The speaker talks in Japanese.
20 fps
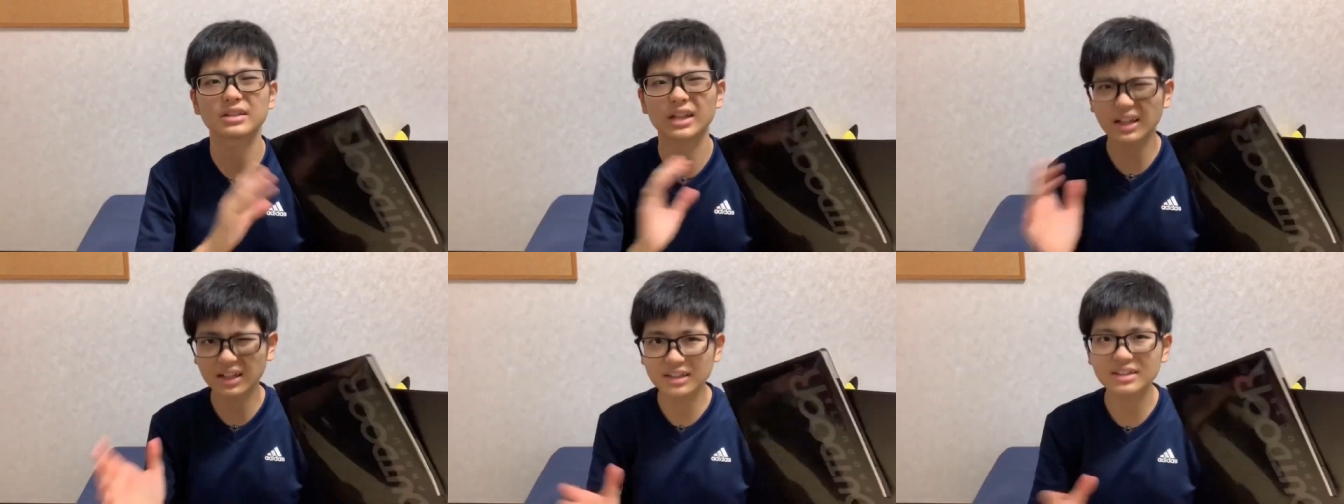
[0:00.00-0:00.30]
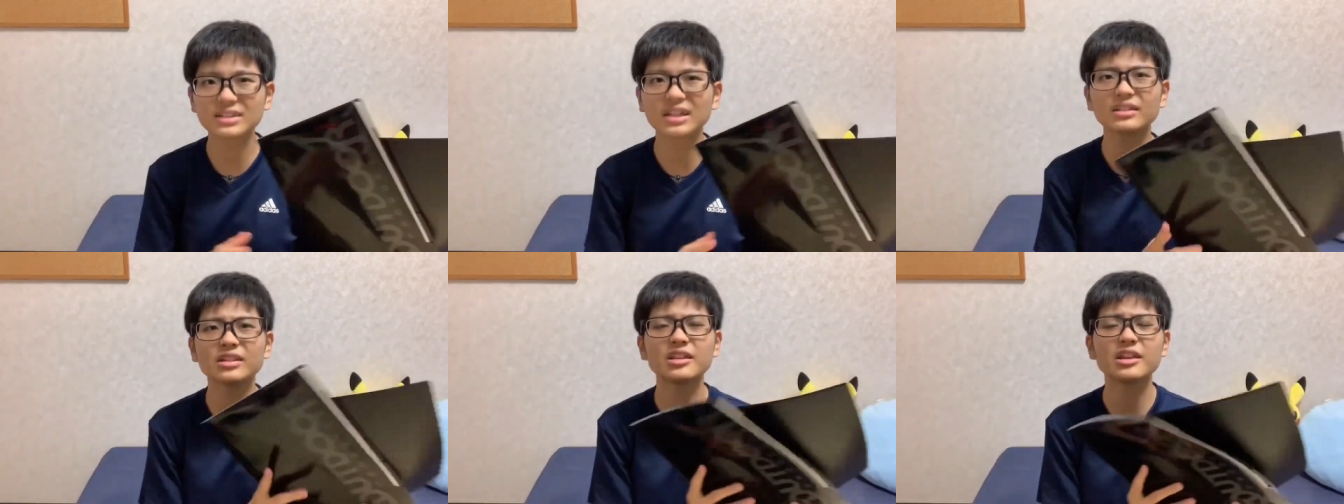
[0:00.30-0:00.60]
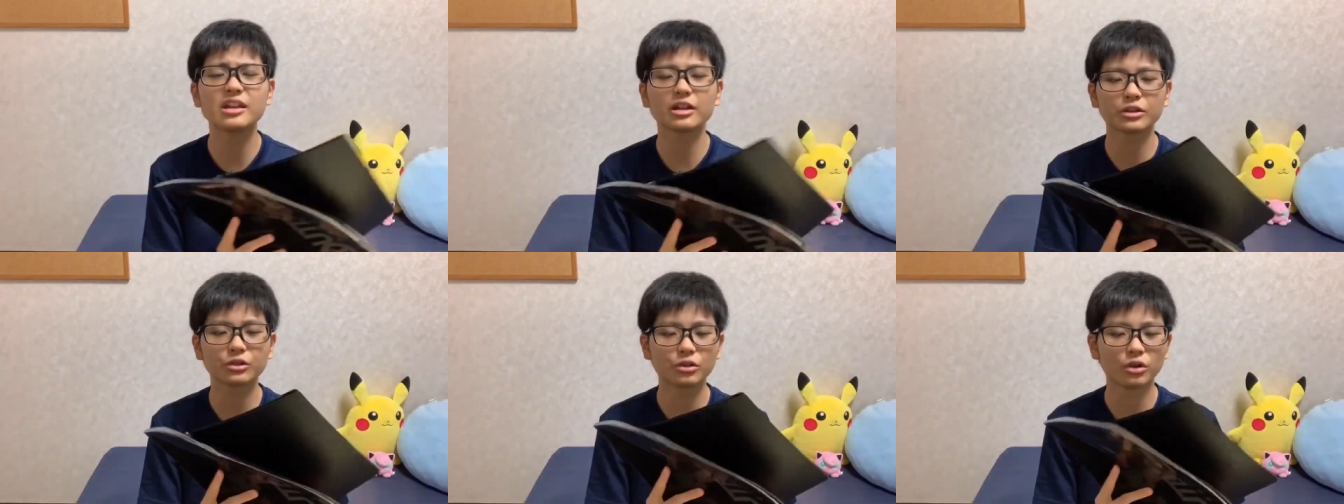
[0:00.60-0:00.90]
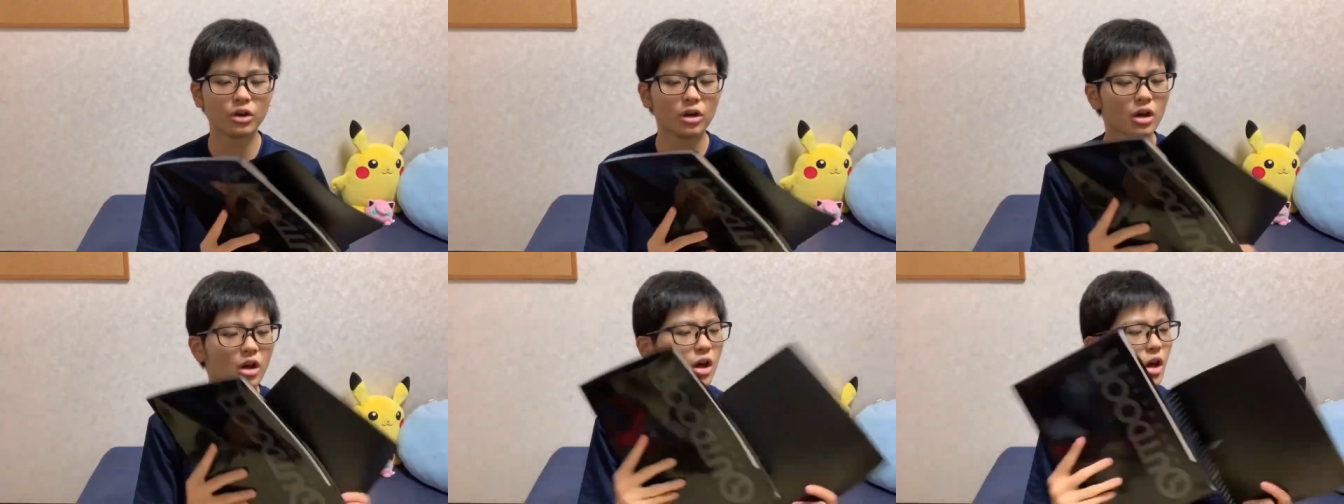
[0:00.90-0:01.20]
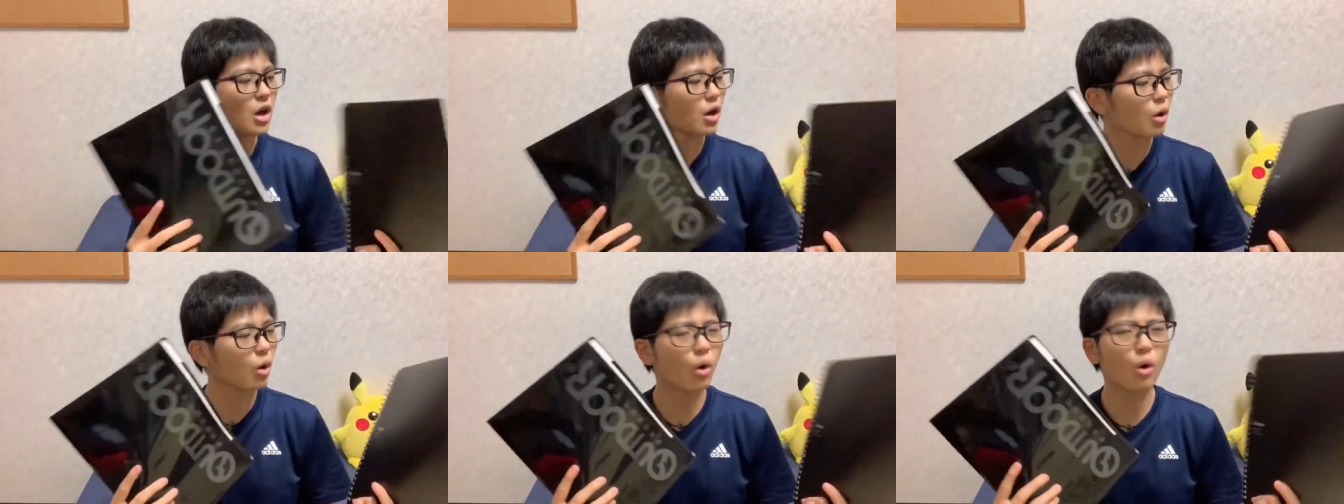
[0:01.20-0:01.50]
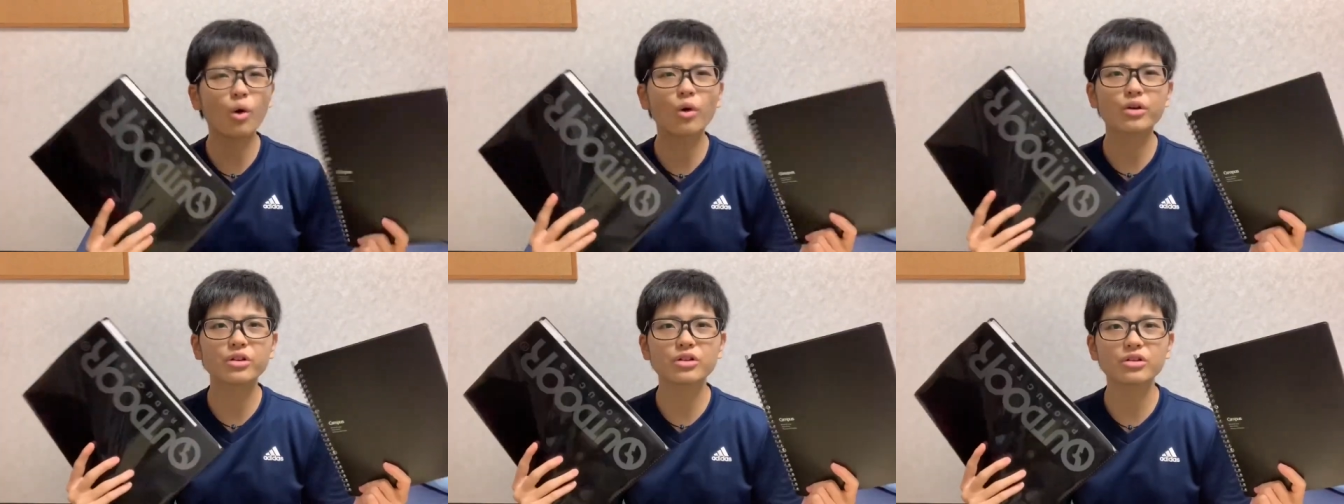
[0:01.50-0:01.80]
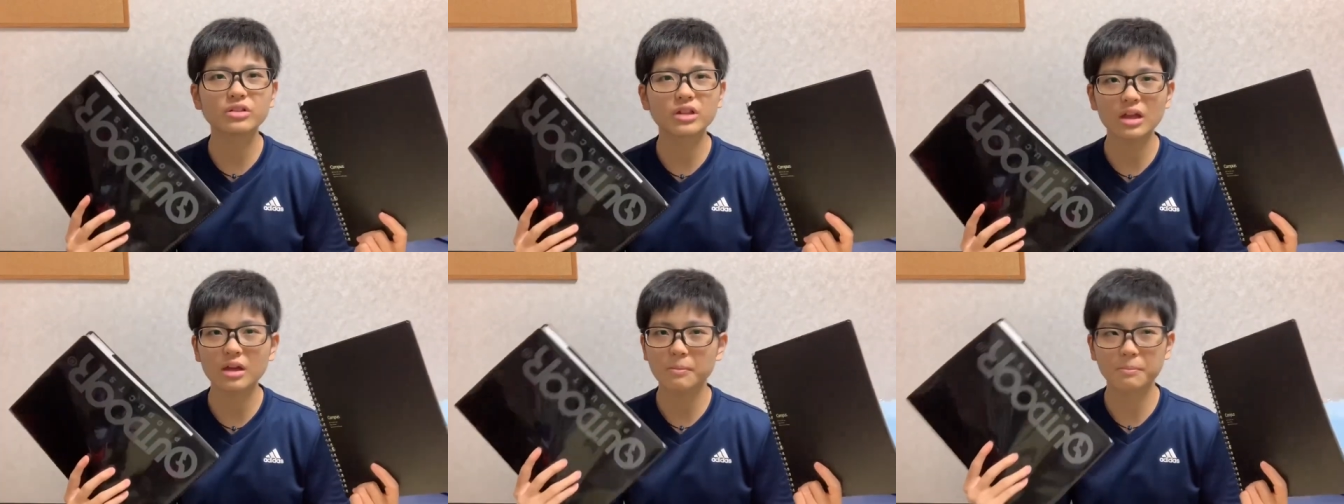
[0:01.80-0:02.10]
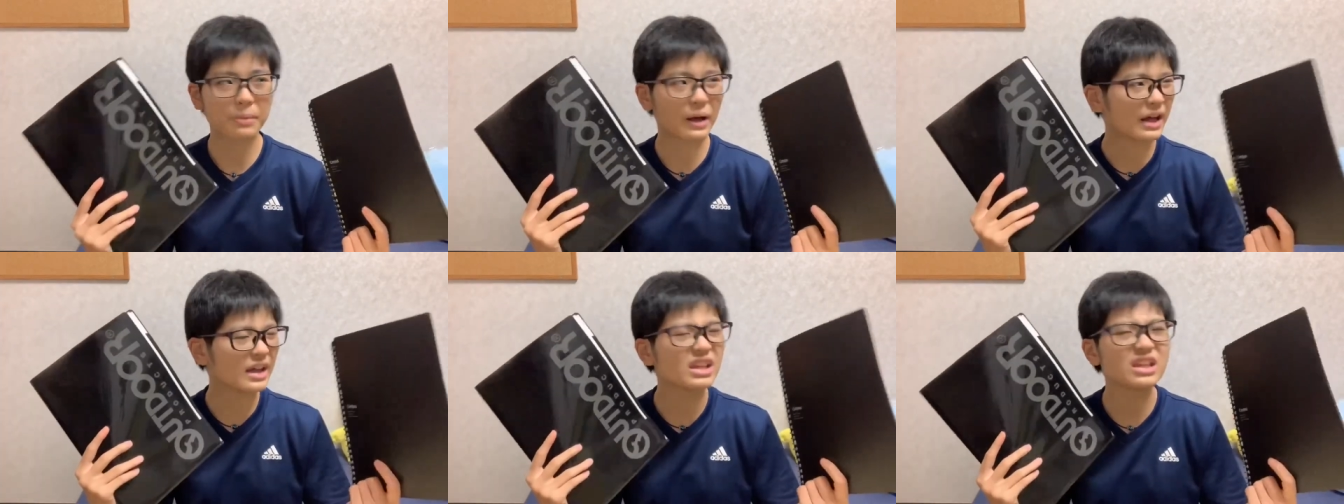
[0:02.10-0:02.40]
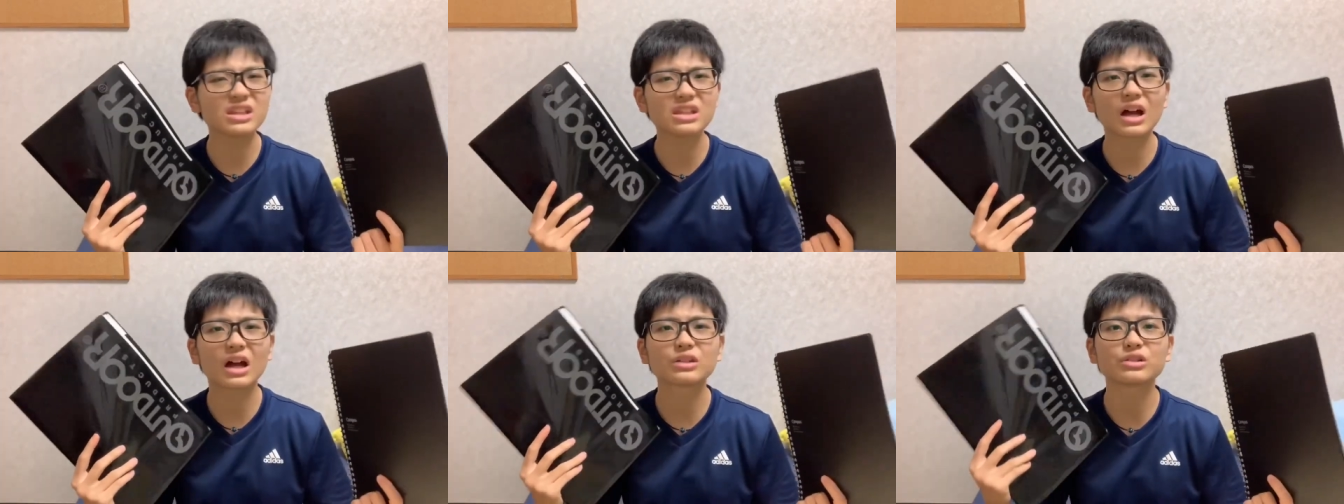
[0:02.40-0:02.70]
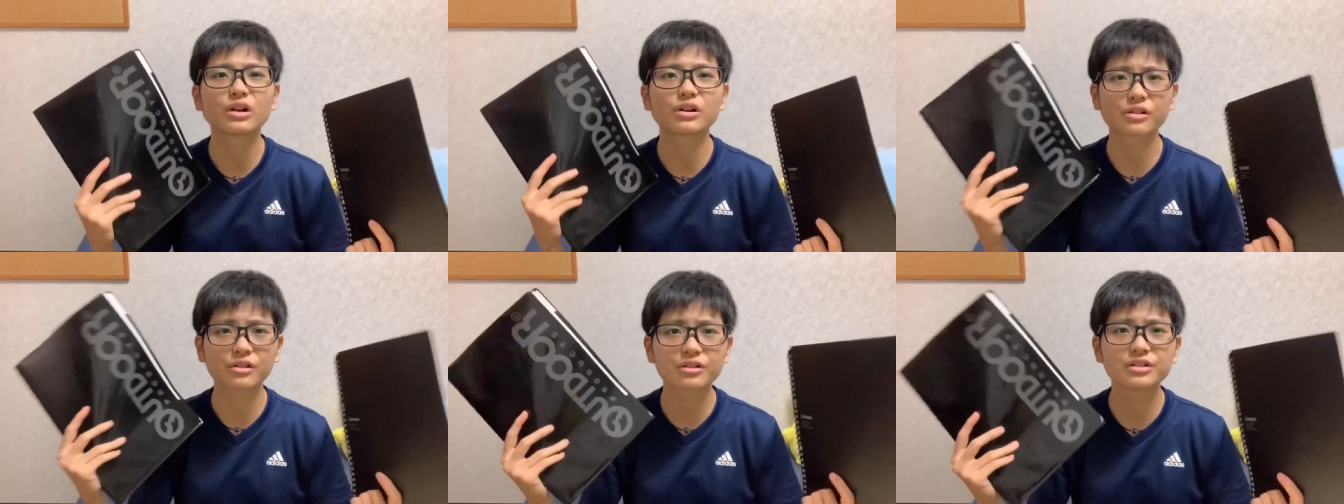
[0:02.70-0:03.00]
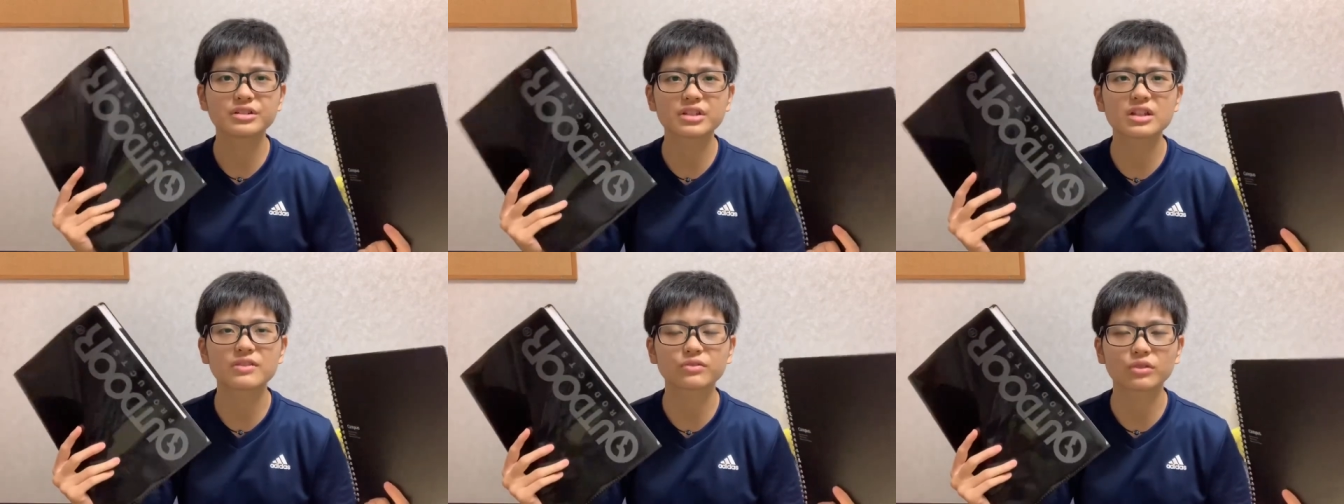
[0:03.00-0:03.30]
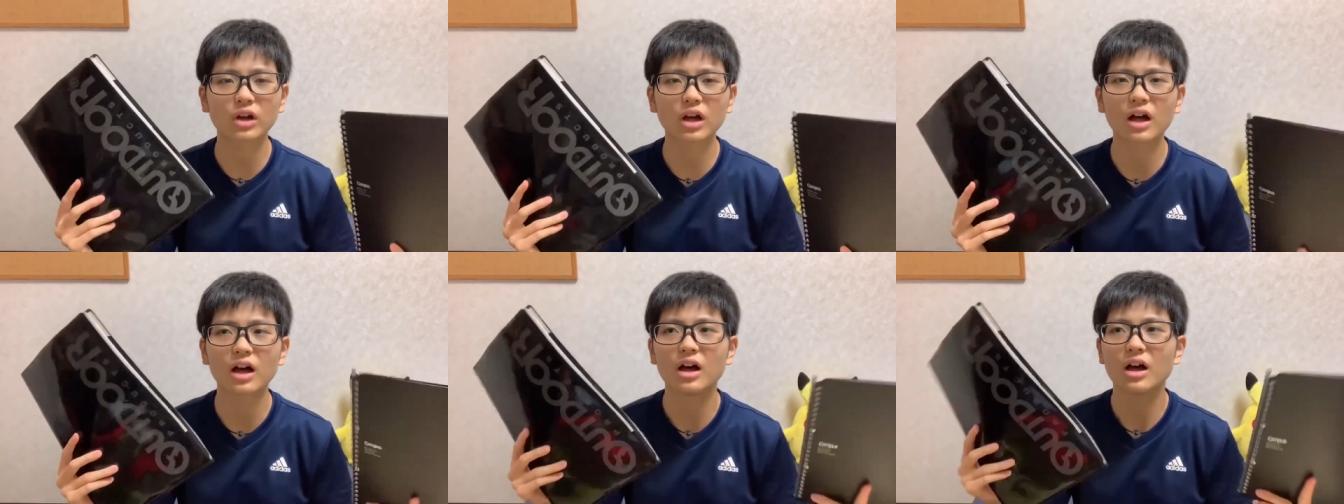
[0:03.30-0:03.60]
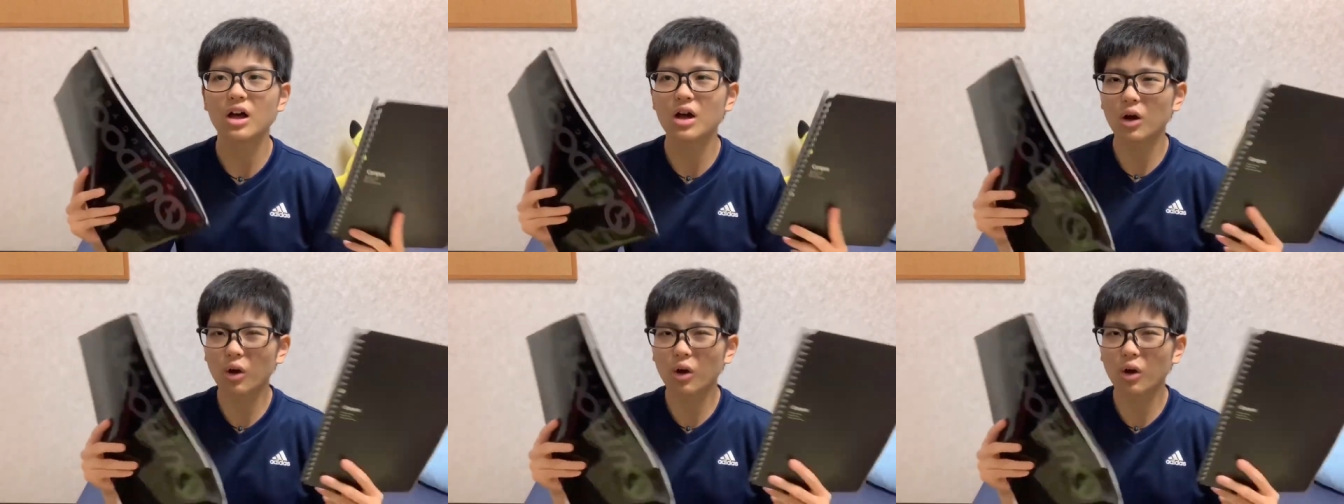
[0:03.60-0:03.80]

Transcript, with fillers: たくさん出てるけど、こういうね、バインダーとかルーズリーフとか、